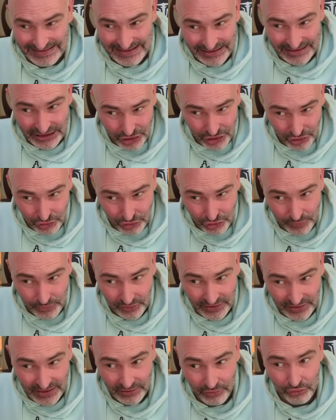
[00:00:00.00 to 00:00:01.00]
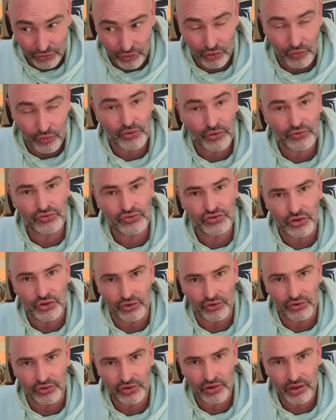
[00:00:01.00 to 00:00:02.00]
cet échange du pion de l'aile contre le pion du
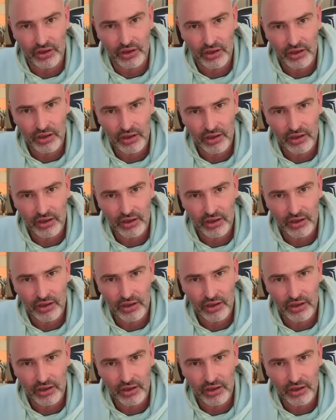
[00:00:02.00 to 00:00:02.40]
centre.